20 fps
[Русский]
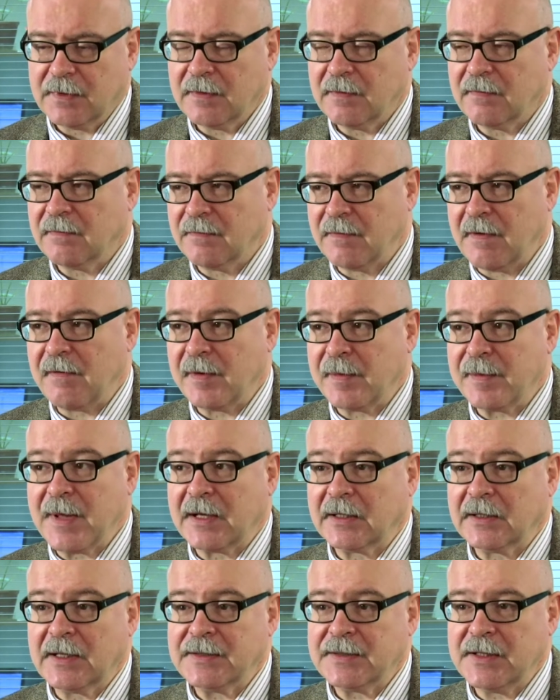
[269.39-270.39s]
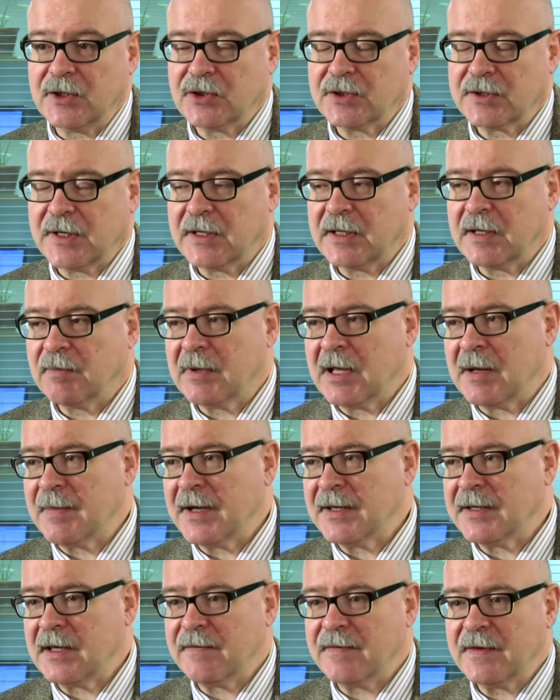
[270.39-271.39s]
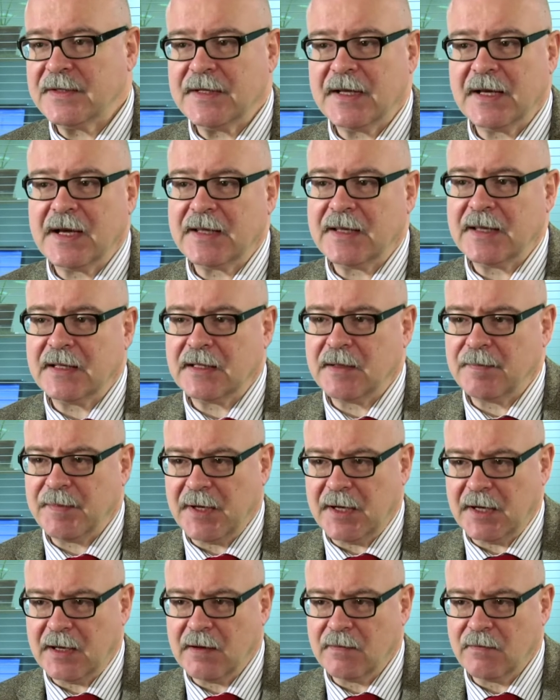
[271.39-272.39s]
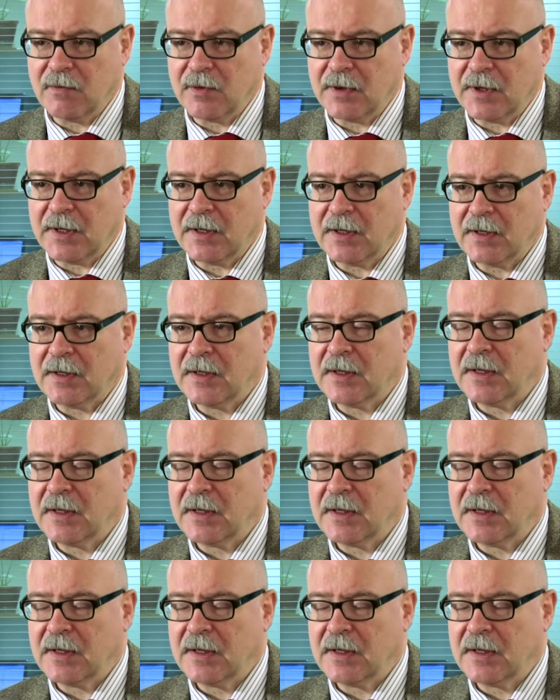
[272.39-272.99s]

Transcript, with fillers: во времена классической дипломатии вести какие-то переговоры.